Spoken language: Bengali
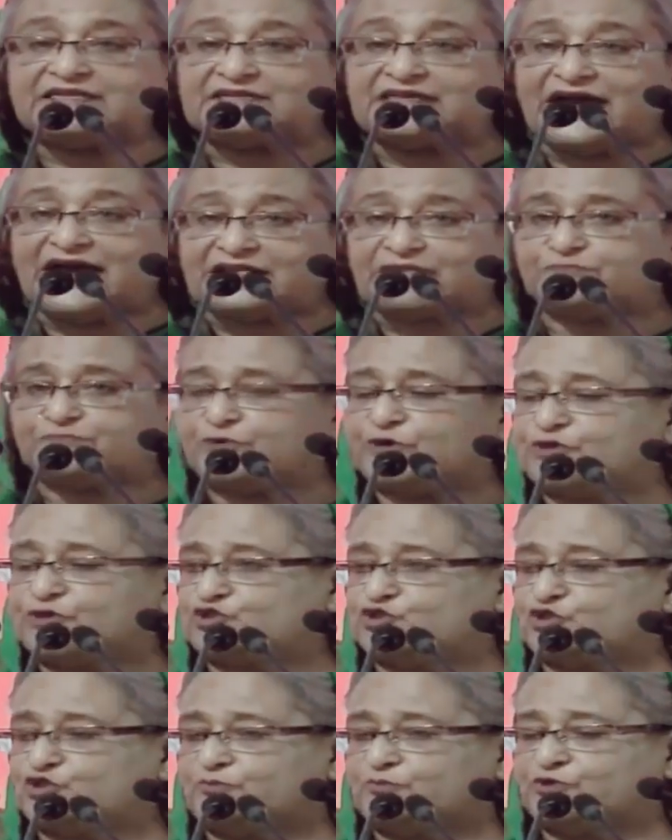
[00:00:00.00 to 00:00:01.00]
রাত
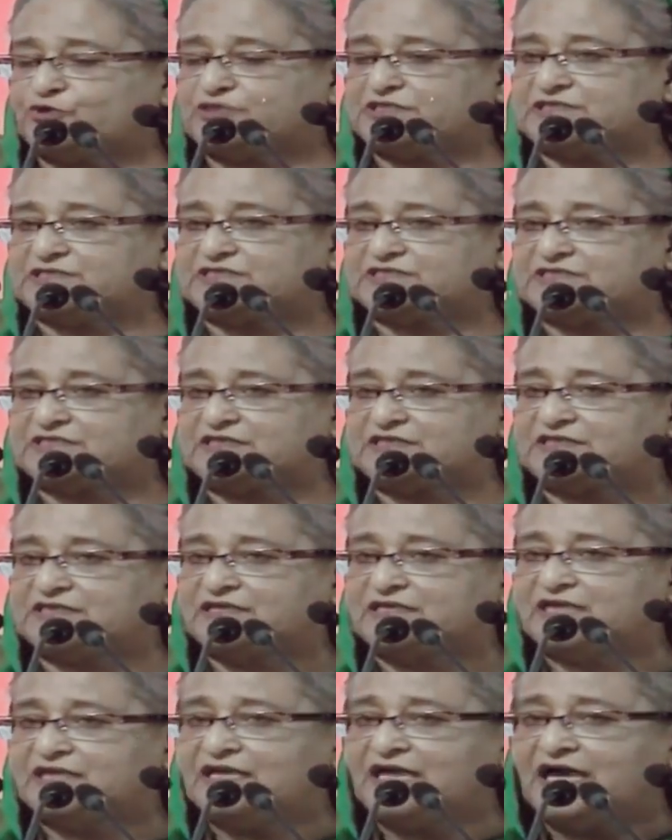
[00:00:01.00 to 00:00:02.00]
পরিশ্রম করে যাচ্ছি
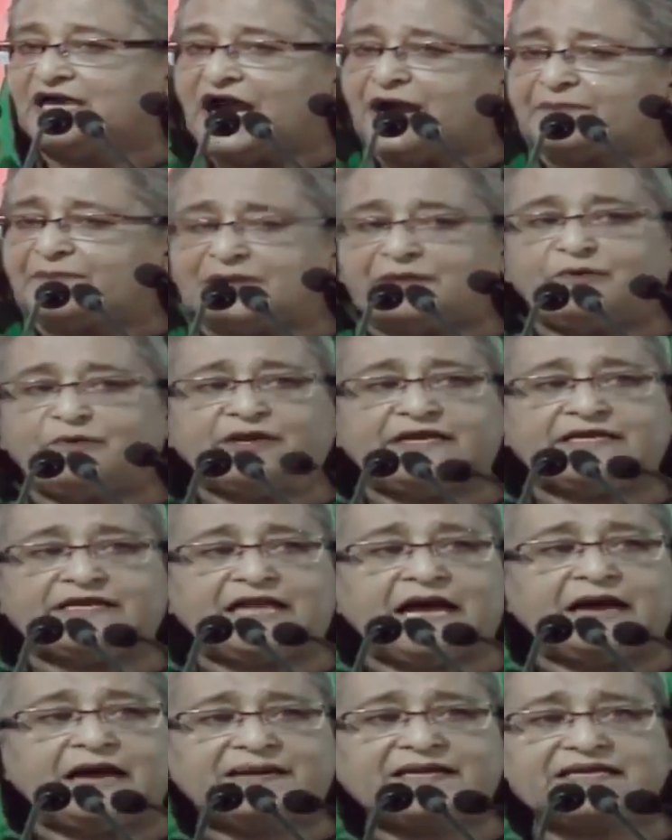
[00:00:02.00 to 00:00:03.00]
আপনারা বলেন
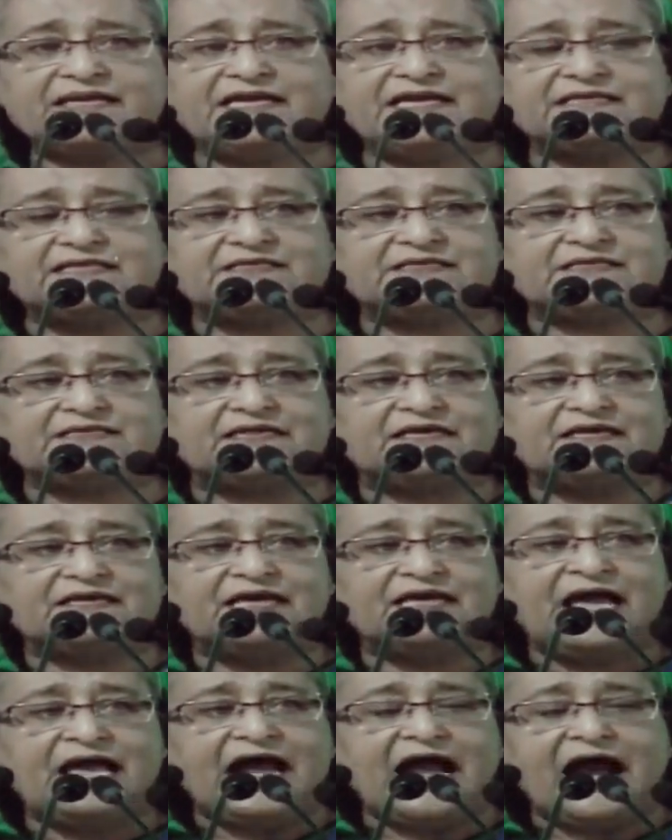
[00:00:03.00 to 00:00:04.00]
আমার কি আছে
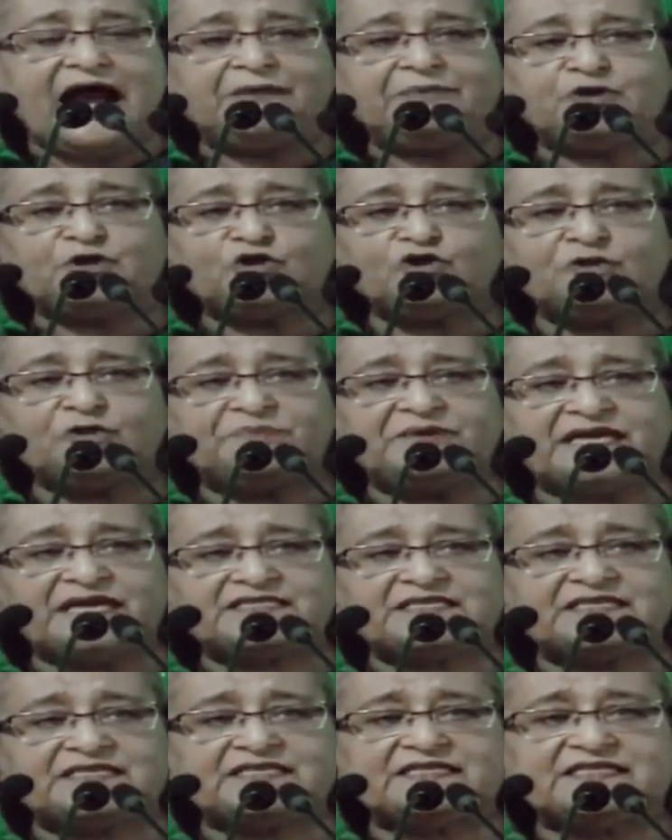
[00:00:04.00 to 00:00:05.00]
আমি কোনো বিয়ে
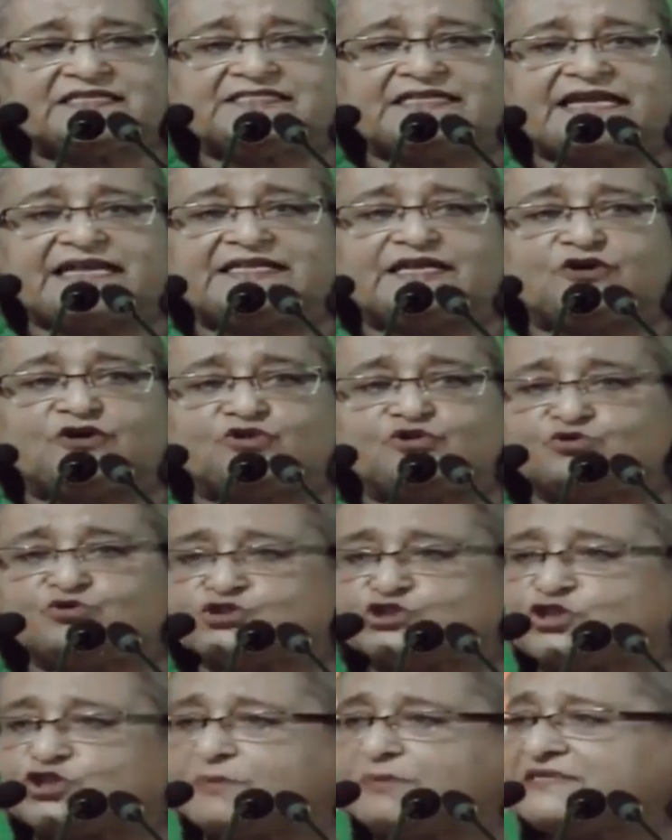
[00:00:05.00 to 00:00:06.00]
সাদিতে যাই না কোনো
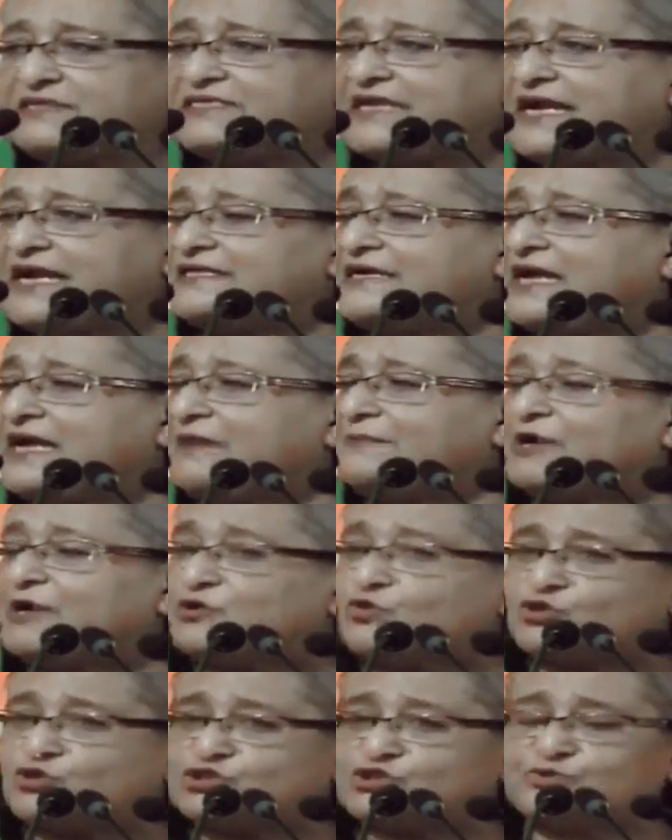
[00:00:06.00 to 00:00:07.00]
উৎসবে যাই না আমার
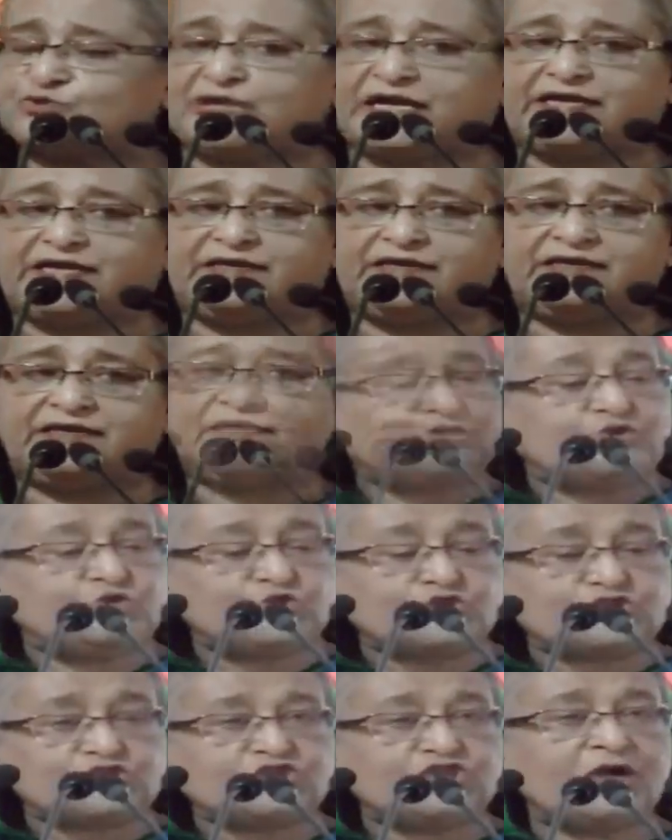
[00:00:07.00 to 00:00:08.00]
কিছু নাই
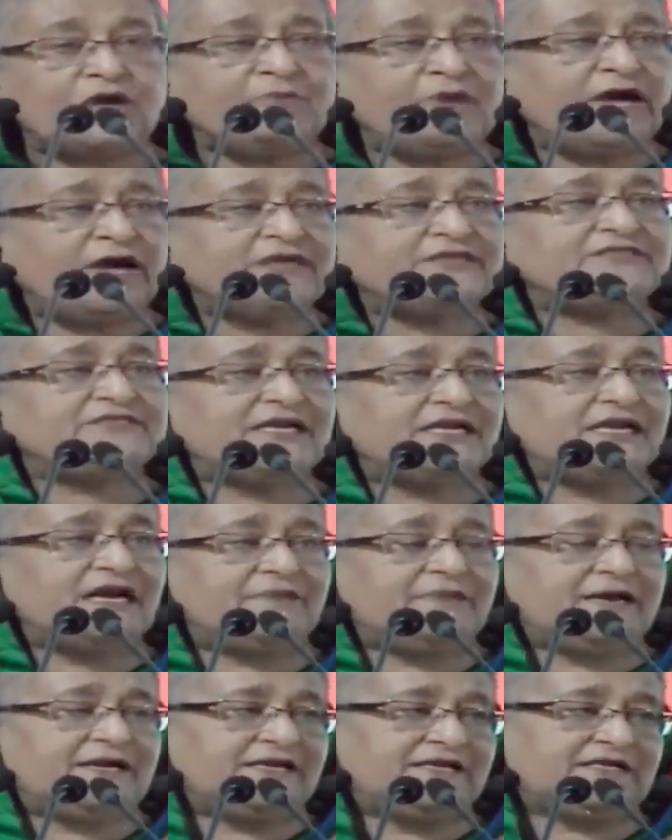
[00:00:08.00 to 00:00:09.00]
দুঃসময় যারা
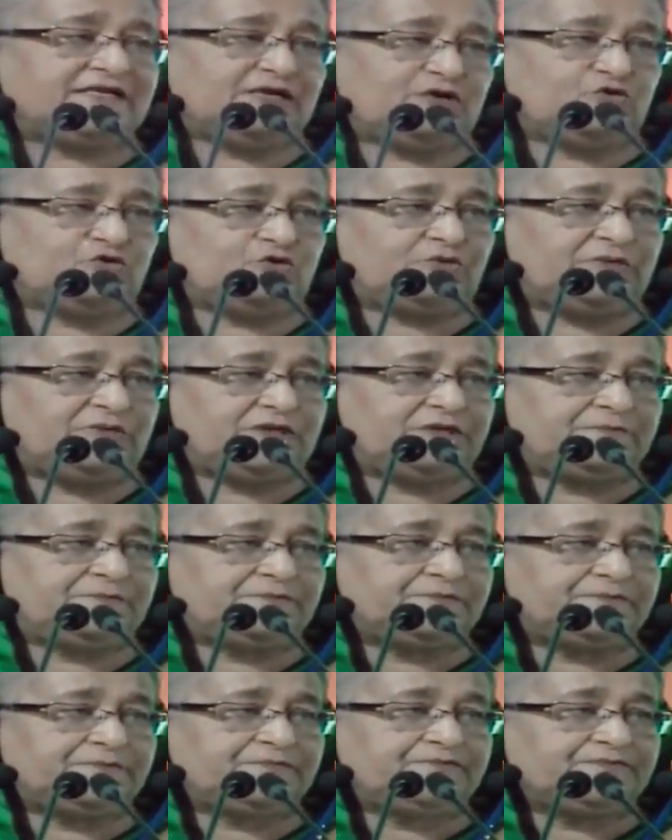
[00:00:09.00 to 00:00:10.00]
আমার নেতাকর্মী
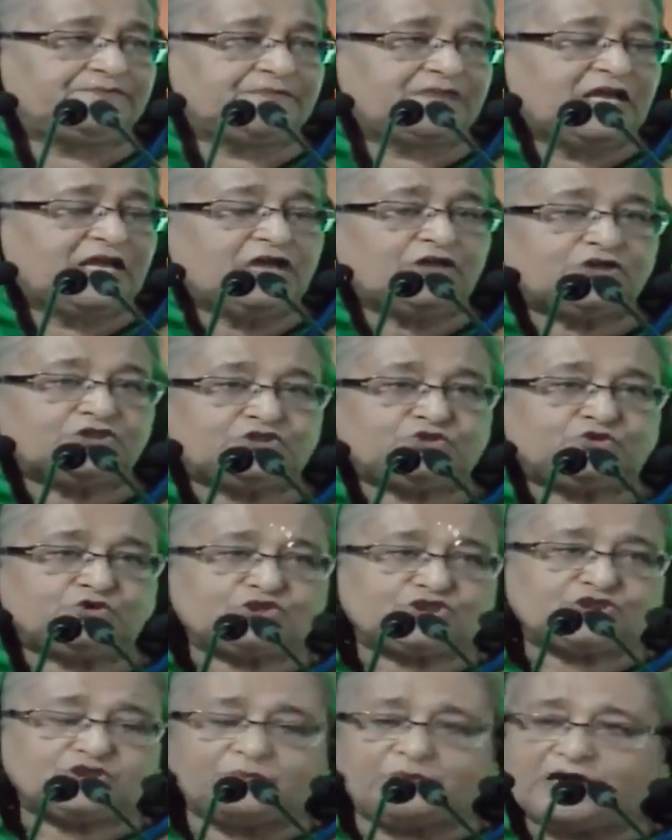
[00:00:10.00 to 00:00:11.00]

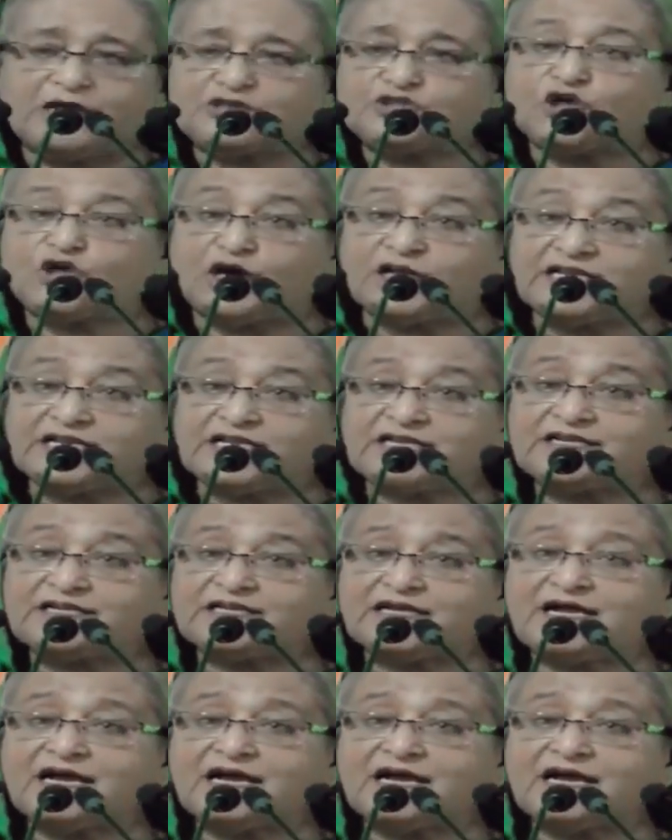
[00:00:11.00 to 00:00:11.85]
দুঃসময় দলের